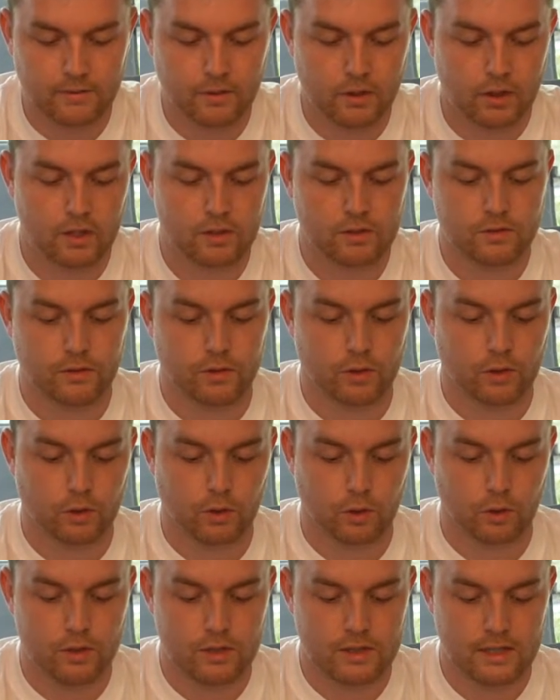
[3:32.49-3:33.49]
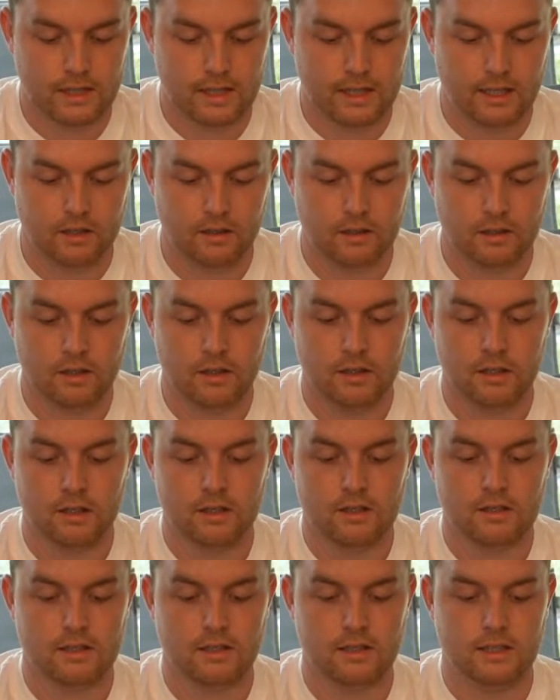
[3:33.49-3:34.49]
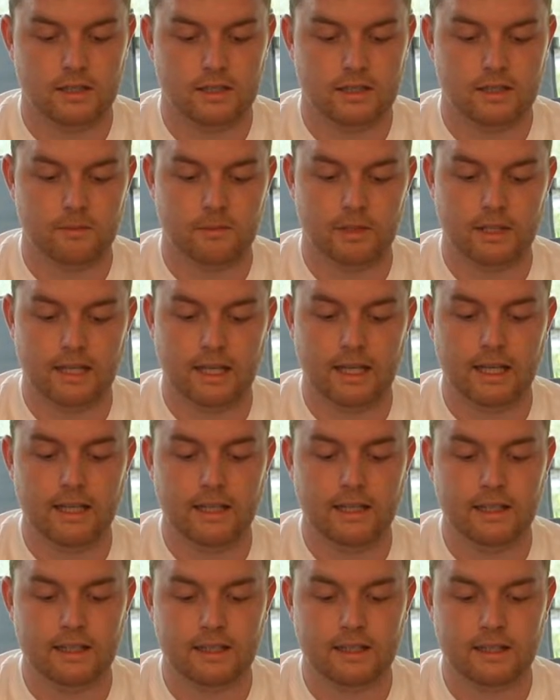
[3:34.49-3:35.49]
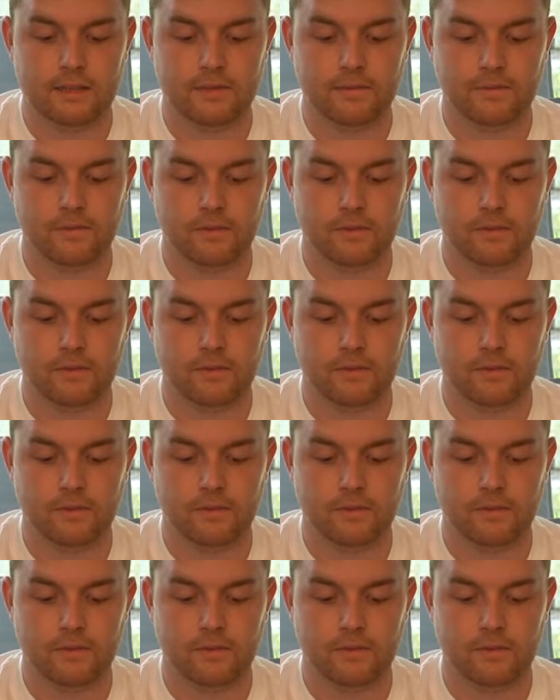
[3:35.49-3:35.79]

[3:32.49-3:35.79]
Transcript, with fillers: Ja, also von der Größe her sind die ziemlich ähnlich,